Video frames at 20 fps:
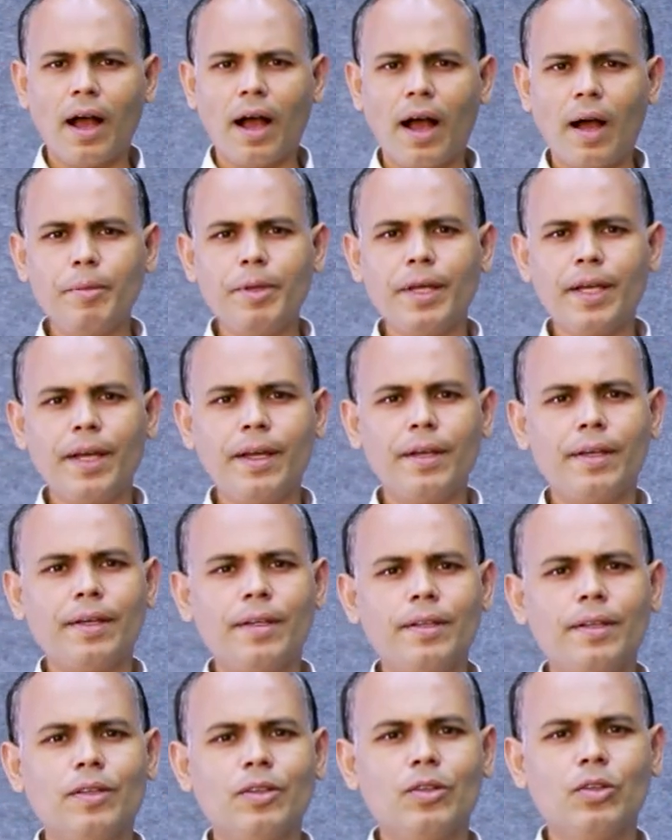আমি এখানে
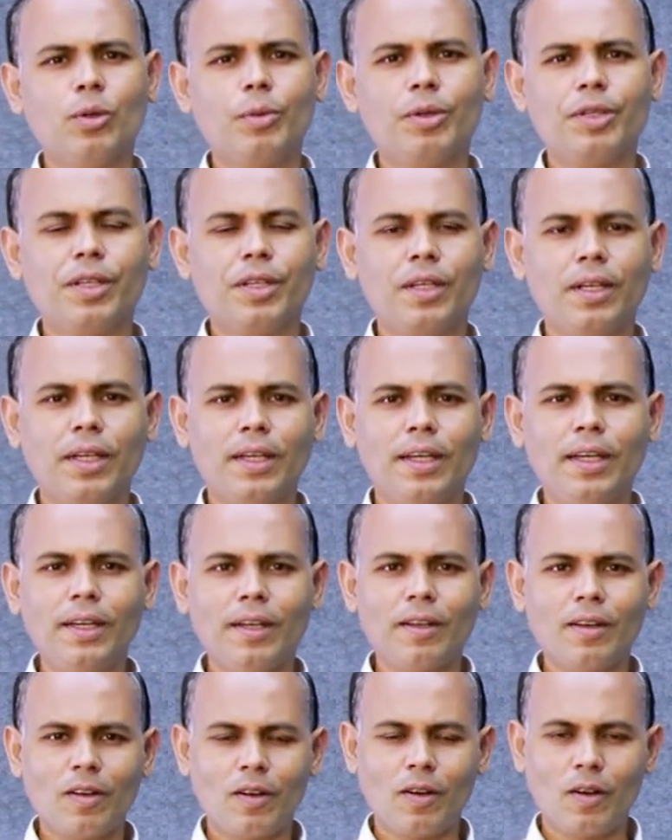তোমাদেরকে
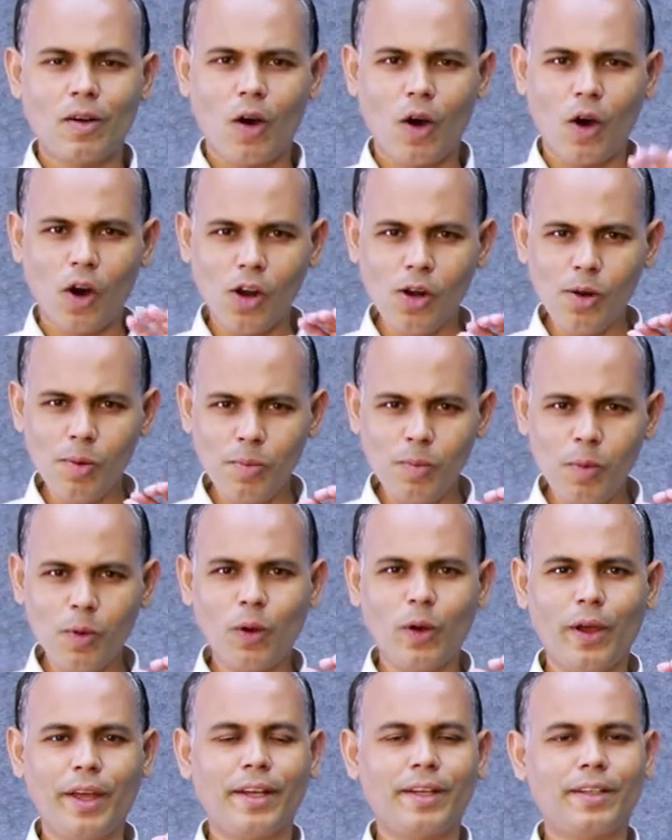অল্প
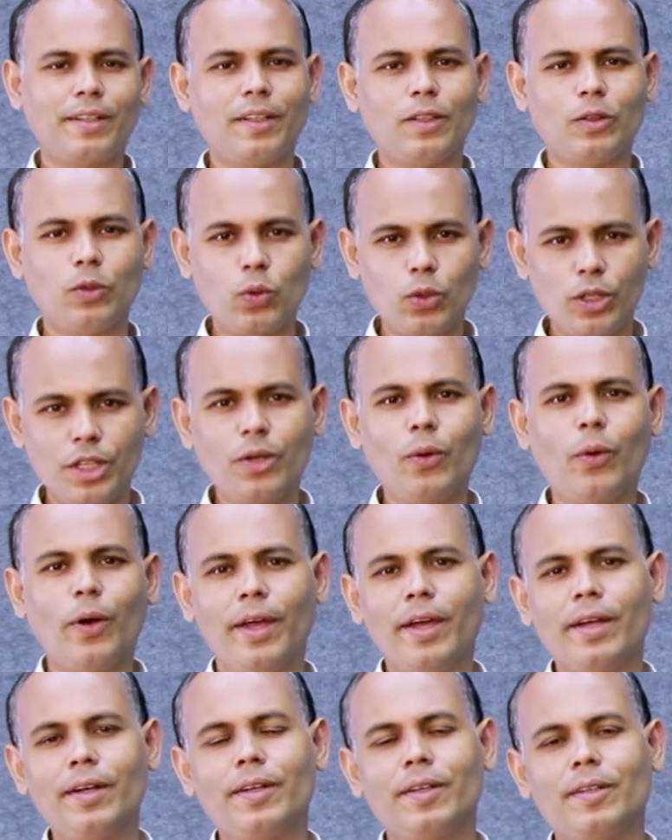কয়েকটি গুটি
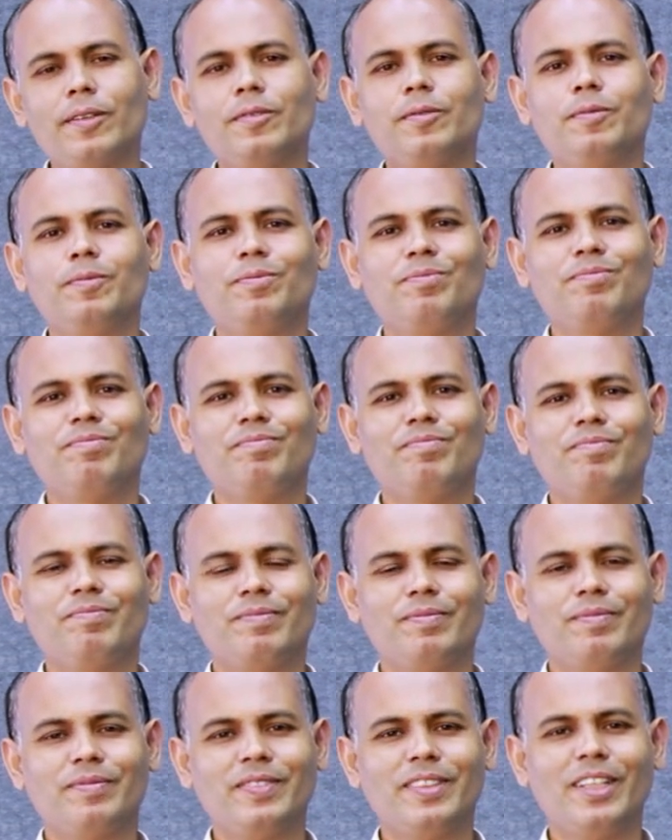কয়েক
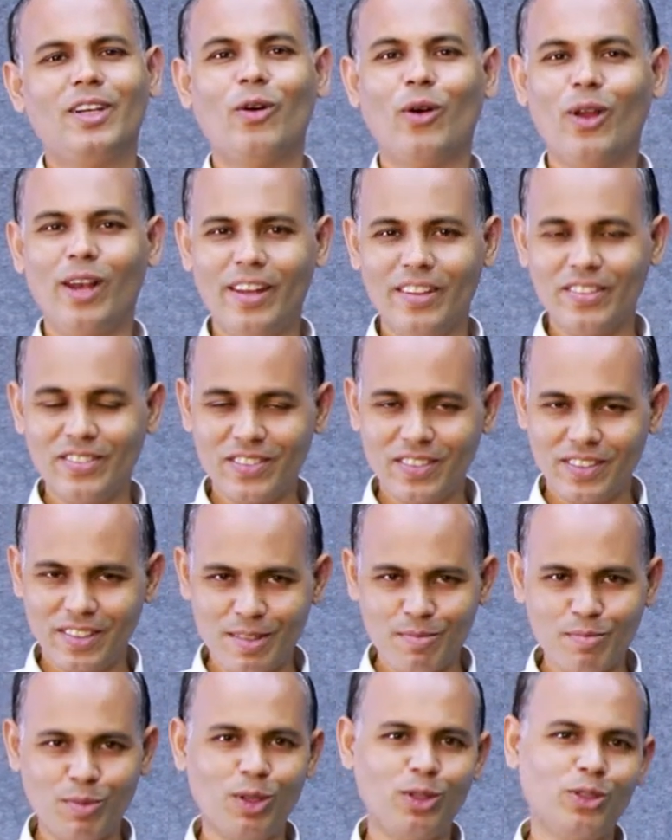ওয়েল্ডিং
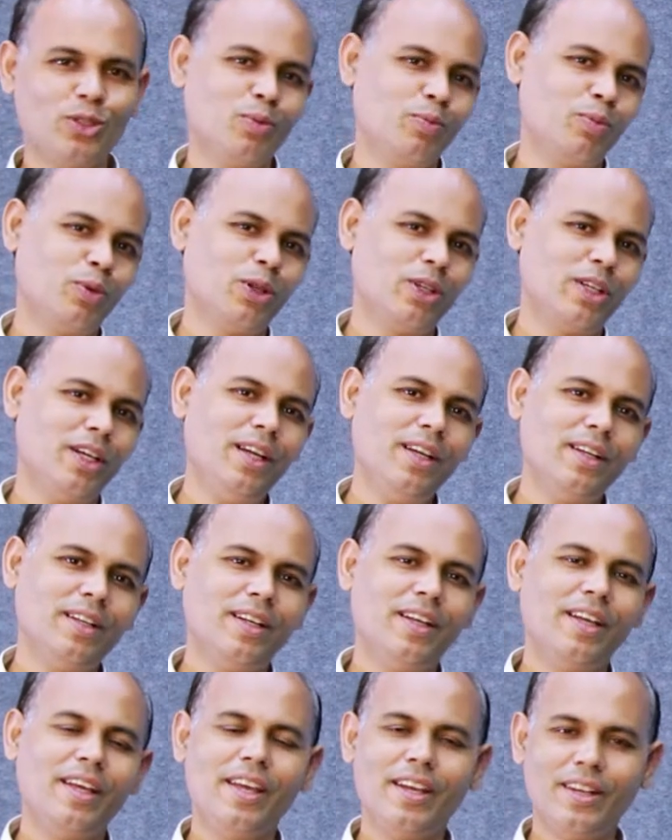সিম্বল সম্পর্কে
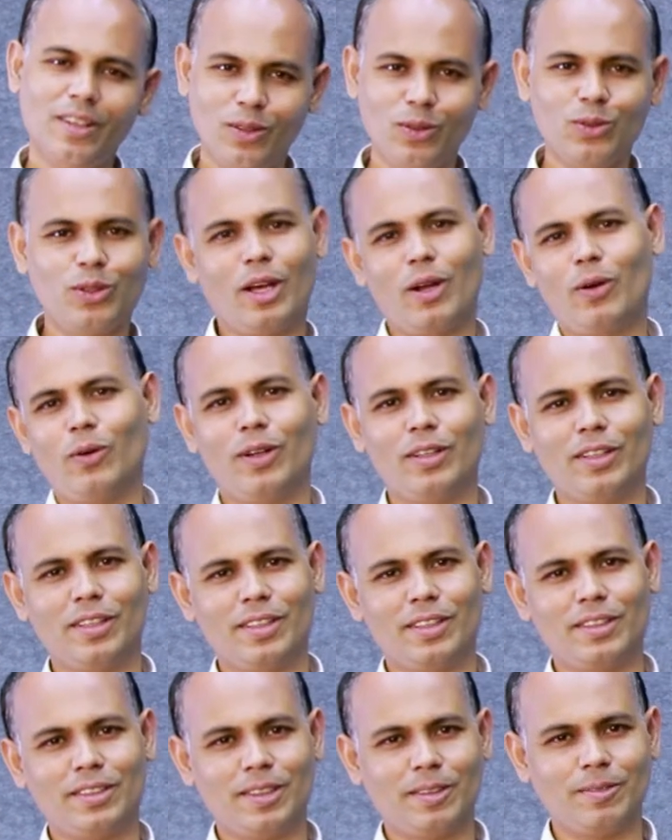একটু ধারণা
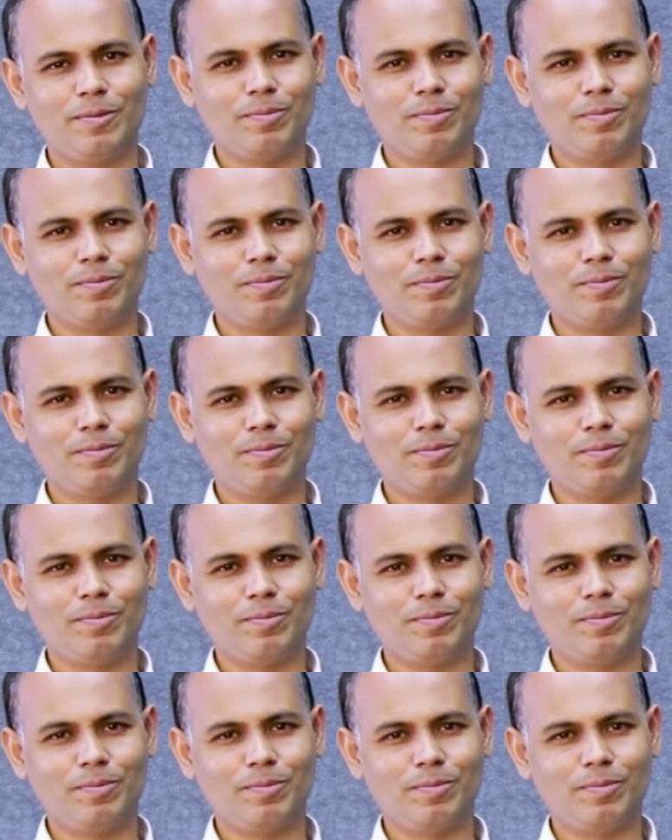দিতে চাই